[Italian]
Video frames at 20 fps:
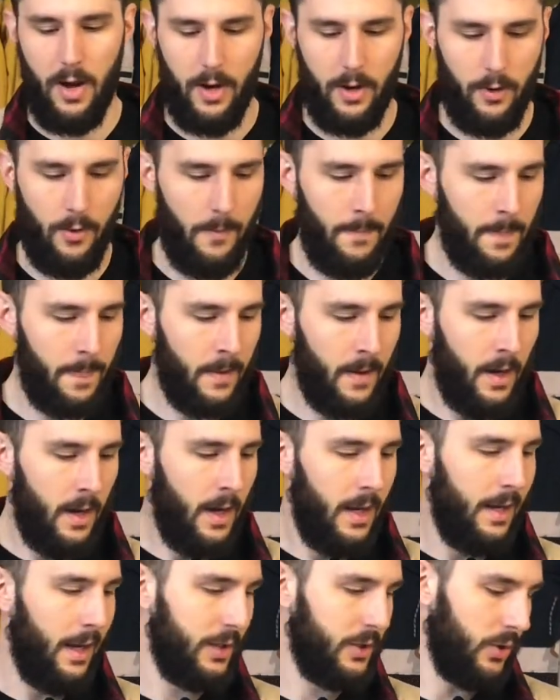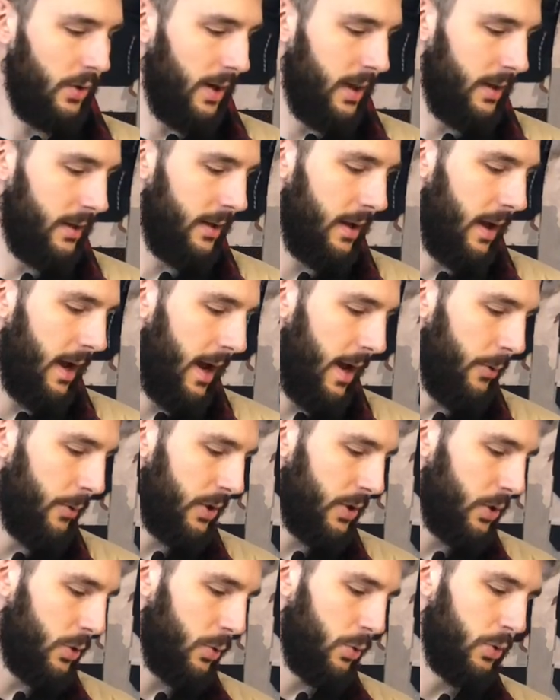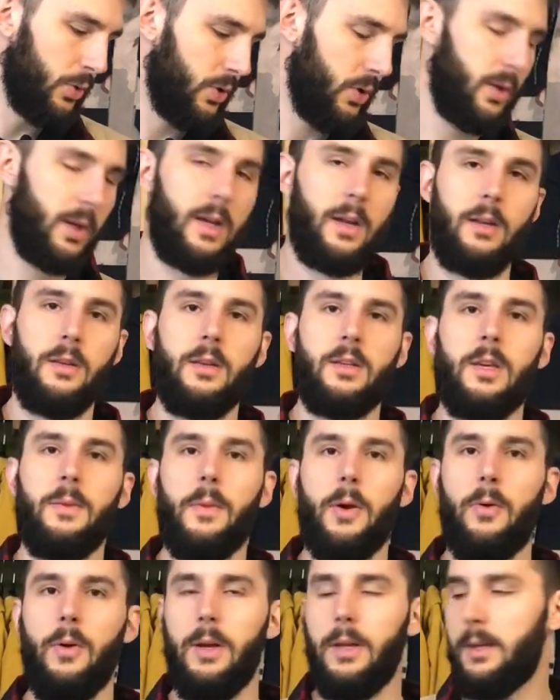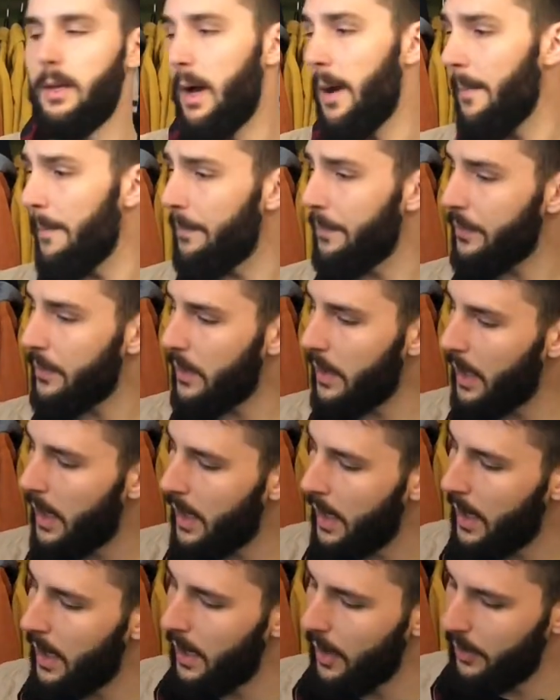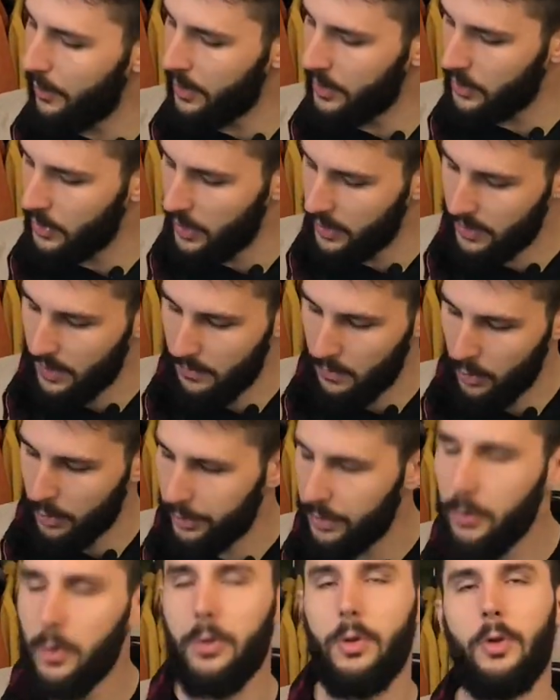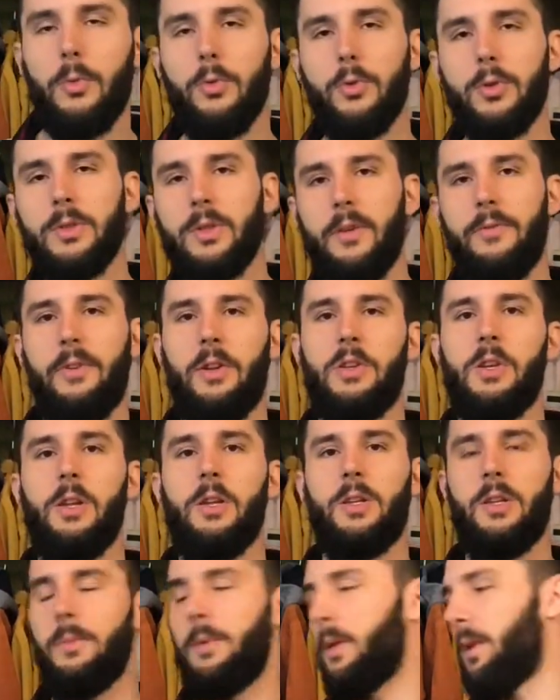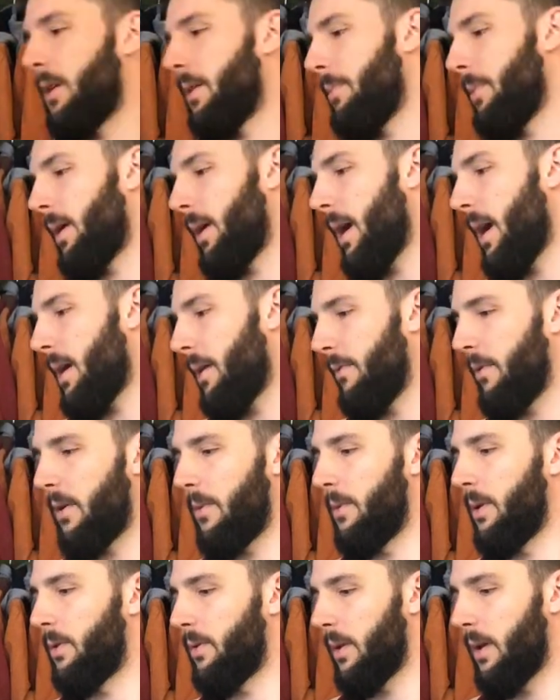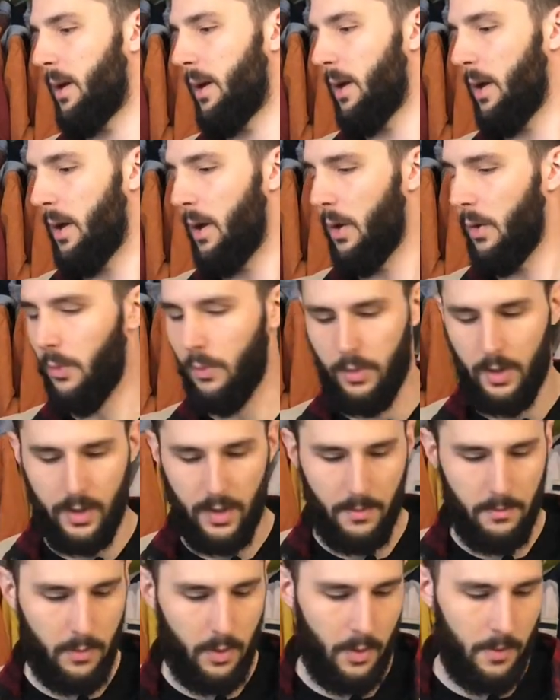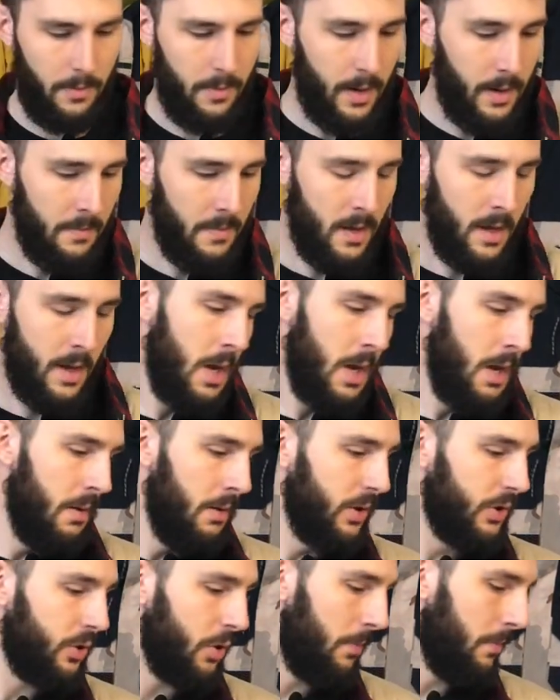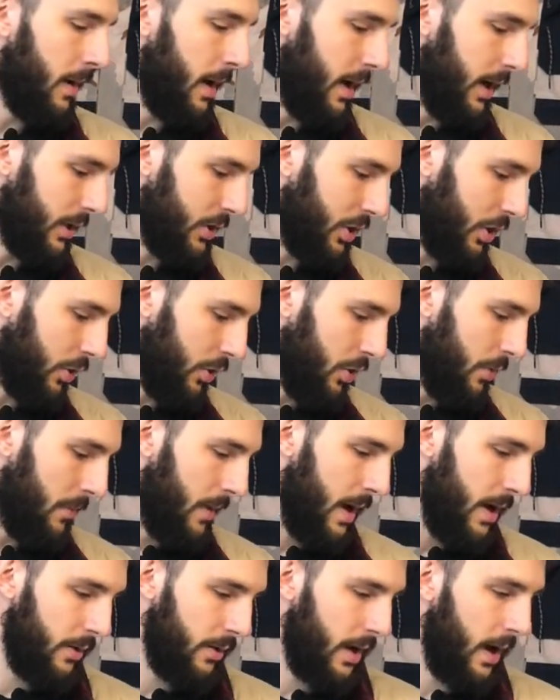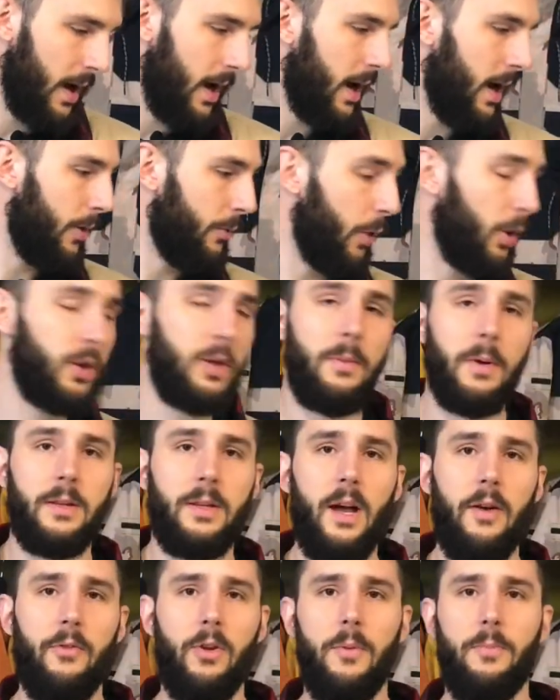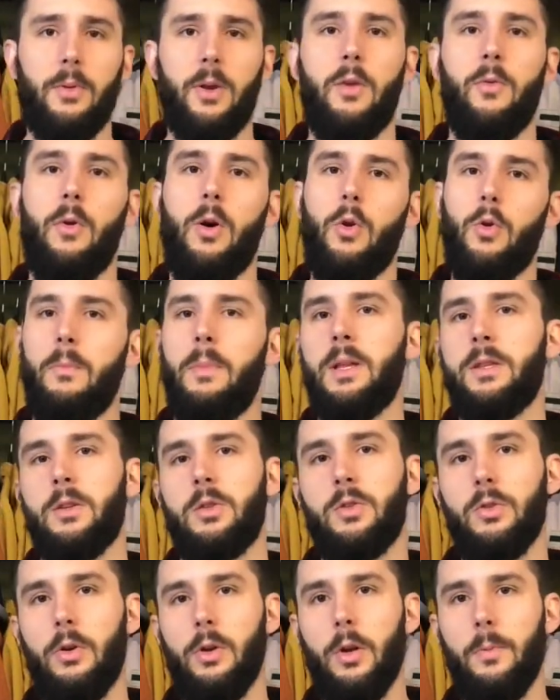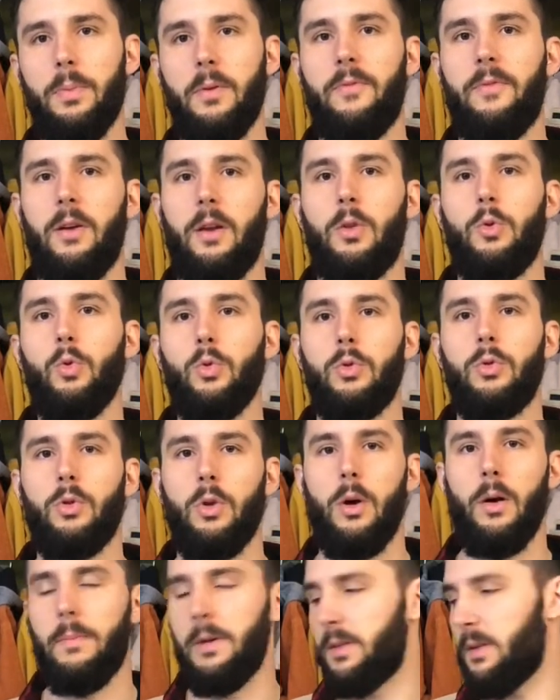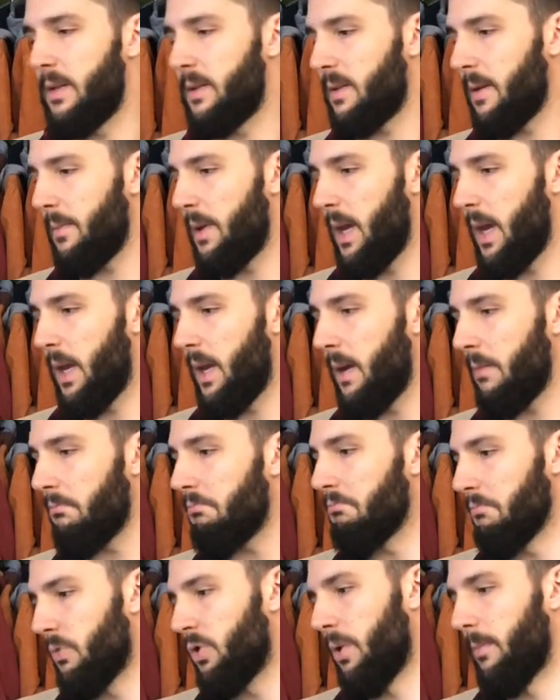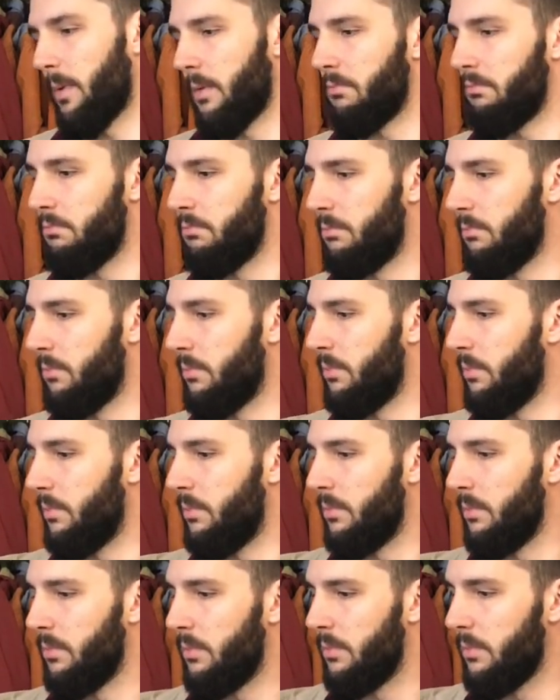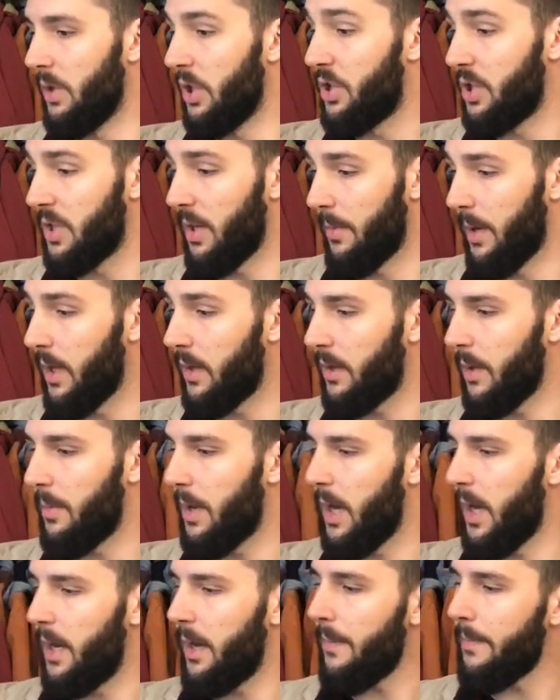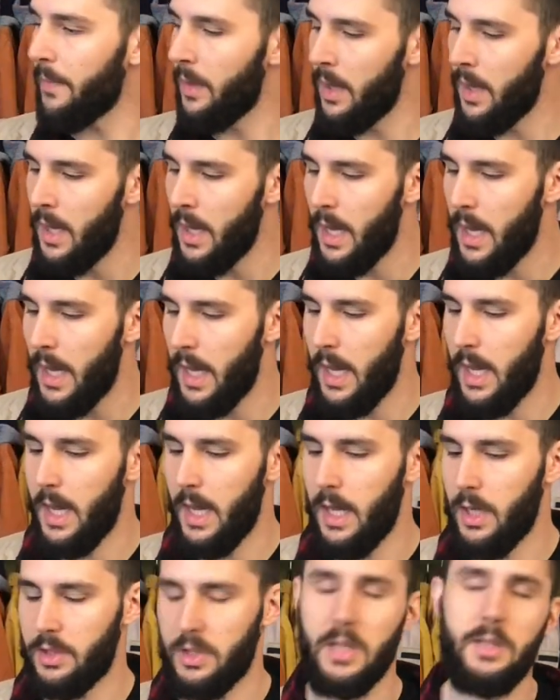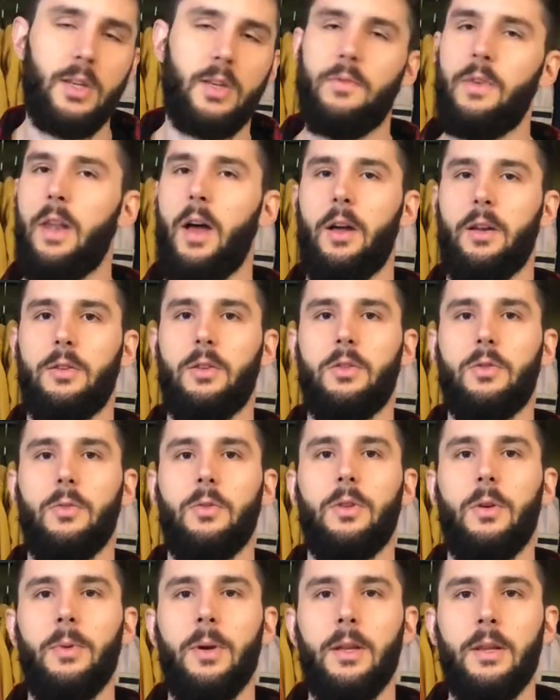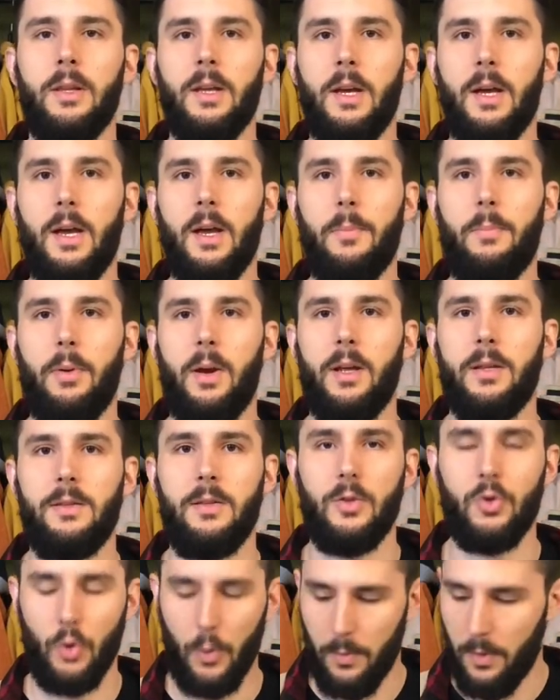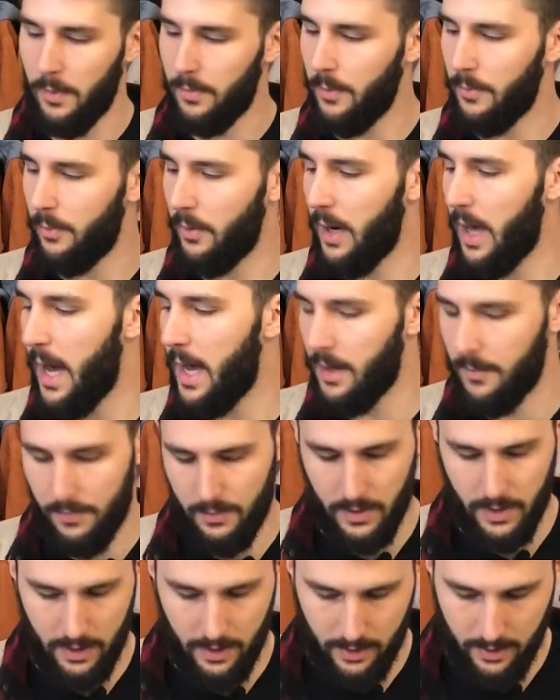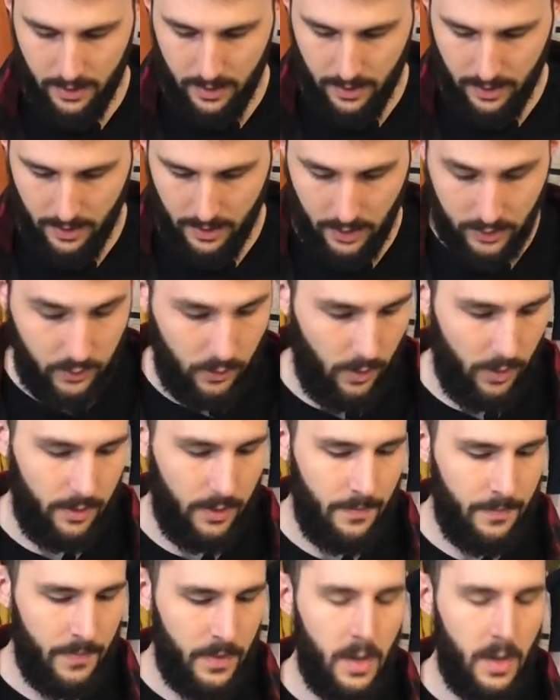Ecco. La soletta è un estruso di grandissima qualità, è una soletta molto molto robusta, facilissima da riparare, veramente una gran bomba. Insomma, secondo me è un'ottima tavola per chi vuole un mezzo solo per fare tutto abbastanza bene, insomma, mm, decisamente bene, senza svenarsi, assolutamente prezzi super popolari per eh, la squad.